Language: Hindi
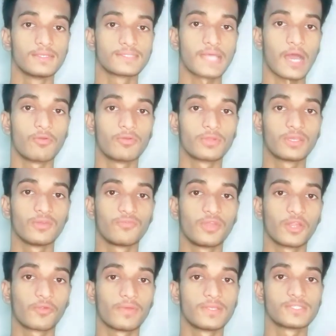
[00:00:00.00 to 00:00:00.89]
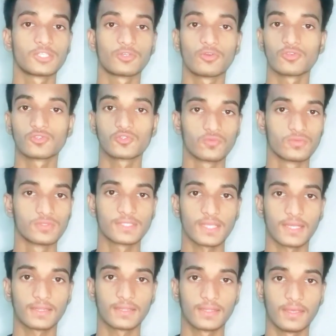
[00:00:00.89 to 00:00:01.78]
साउंड की फ्रीक्वेंसी को सुन
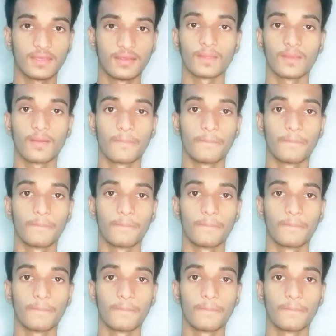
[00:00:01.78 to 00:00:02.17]
सकते हैं